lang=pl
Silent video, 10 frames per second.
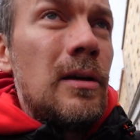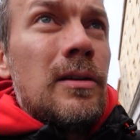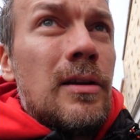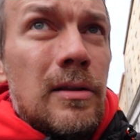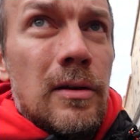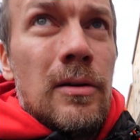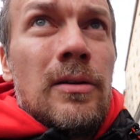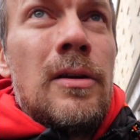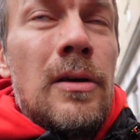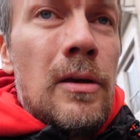Idę do
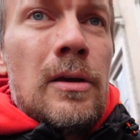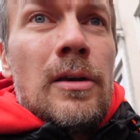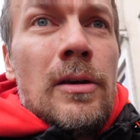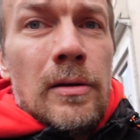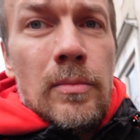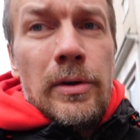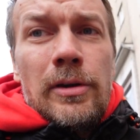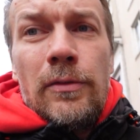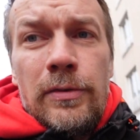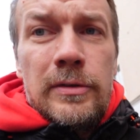
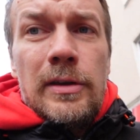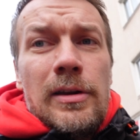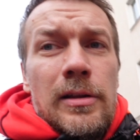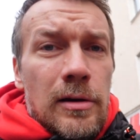mojego fryzjera.